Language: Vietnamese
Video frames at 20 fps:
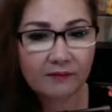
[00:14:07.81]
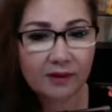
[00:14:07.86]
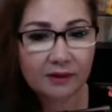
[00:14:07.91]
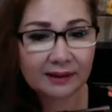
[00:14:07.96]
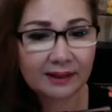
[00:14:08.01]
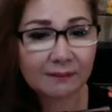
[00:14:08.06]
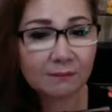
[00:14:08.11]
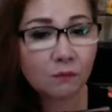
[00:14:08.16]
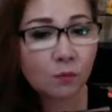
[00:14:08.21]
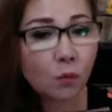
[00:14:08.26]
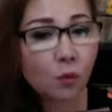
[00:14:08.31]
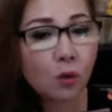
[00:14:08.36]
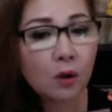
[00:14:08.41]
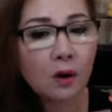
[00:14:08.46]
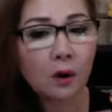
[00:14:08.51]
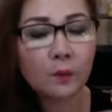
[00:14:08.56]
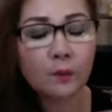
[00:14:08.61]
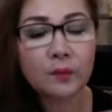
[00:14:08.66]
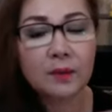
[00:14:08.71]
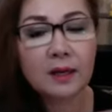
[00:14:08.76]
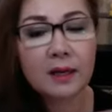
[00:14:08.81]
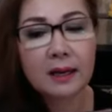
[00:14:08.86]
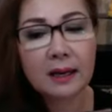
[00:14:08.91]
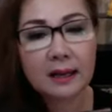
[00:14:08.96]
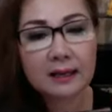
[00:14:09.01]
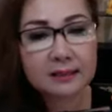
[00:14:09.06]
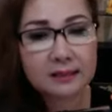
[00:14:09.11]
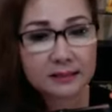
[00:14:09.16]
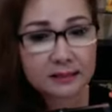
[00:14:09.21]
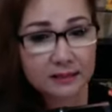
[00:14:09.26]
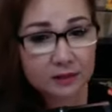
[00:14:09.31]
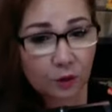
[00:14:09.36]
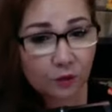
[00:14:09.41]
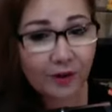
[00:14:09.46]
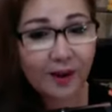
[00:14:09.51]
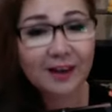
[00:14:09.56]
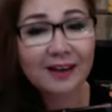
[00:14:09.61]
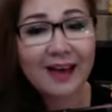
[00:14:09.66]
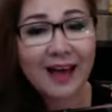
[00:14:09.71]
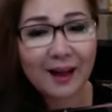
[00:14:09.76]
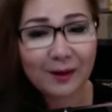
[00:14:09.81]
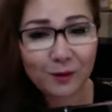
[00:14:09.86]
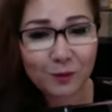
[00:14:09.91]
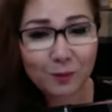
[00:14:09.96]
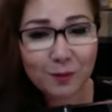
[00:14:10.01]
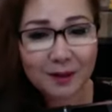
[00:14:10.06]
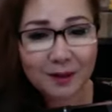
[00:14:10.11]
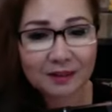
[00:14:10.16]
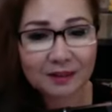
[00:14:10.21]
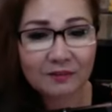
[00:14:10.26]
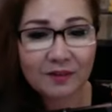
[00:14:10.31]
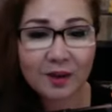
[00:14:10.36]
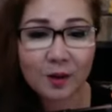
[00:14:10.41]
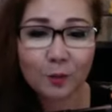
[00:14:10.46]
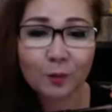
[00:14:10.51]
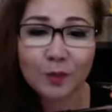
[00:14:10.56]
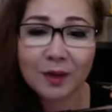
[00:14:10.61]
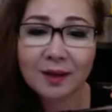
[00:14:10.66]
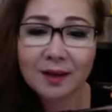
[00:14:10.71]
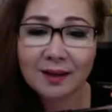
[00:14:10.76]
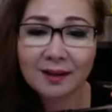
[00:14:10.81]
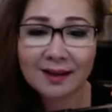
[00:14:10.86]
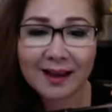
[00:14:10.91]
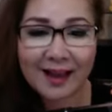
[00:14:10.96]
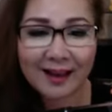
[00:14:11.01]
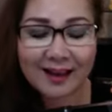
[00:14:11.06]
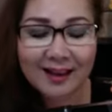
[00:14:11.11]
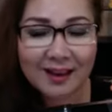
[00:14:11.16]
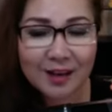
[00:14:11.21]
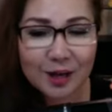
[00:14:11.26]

và người ta muốn Ngọc Nhi là nói với khách hàng của mình, tại vì Ngọc Nhi liên lạc